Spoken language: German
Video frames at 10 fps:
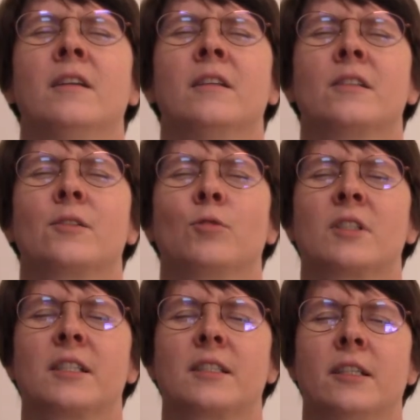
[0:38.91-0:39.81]
dass du
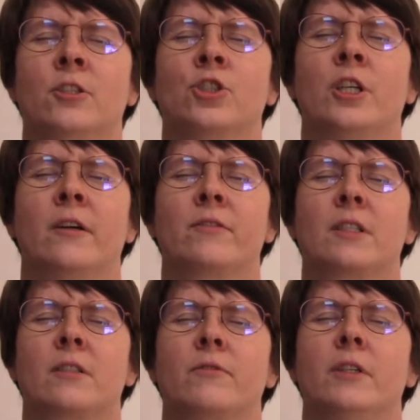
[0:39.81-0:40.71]
unsere Sinne schärfst,
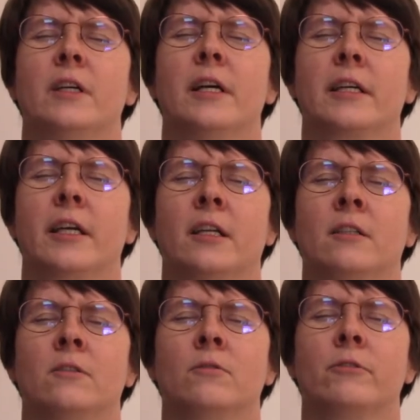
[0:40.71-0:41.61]
dass wir
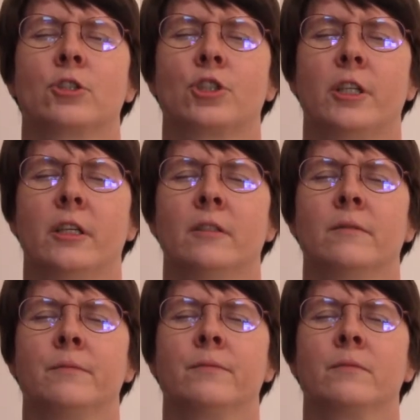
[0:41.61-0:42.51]
erkennen und
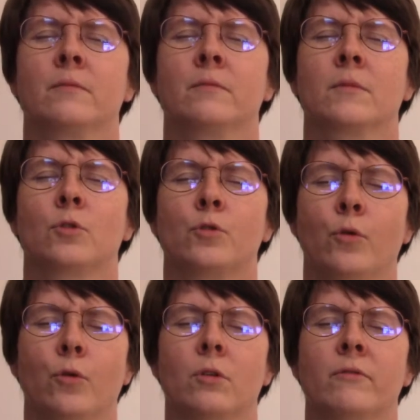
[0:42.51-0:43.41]
verstehen und
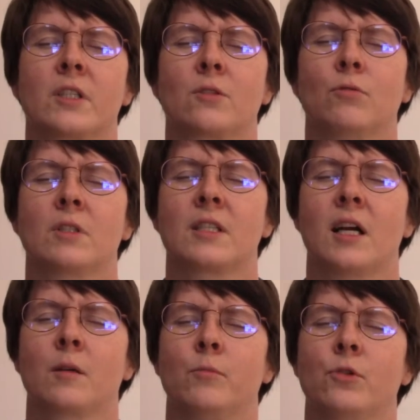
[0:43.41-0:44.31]
hören, was du uns
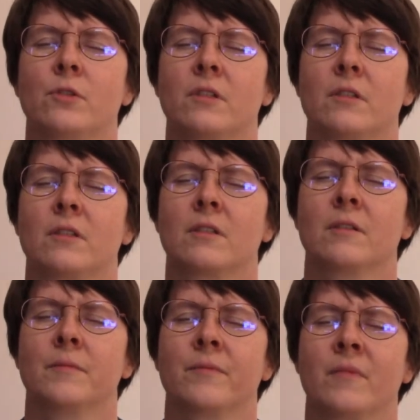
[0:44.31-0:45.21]
sagen möchtest.
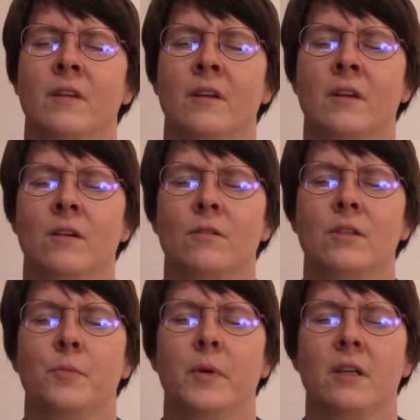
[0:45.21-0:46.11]
Und
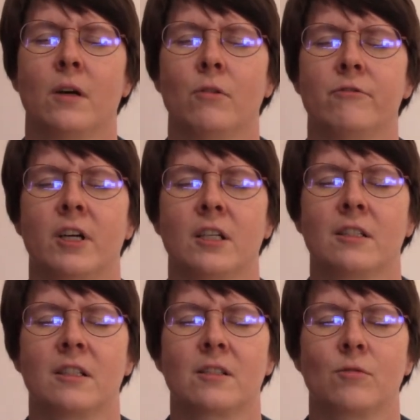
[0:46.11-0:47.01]
ich bete auch,
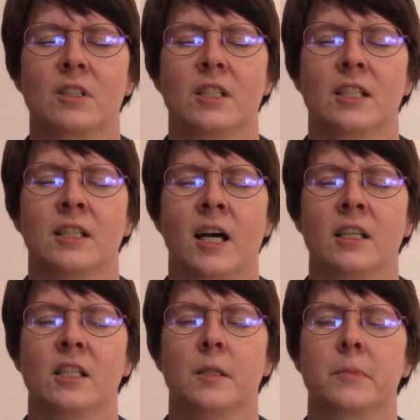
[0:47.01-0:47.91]
Vater, dass du uns die
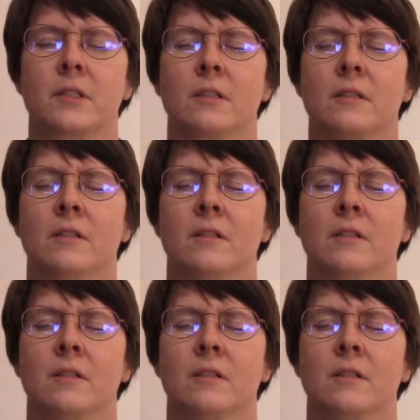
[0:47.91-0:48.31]
Gnade gibst,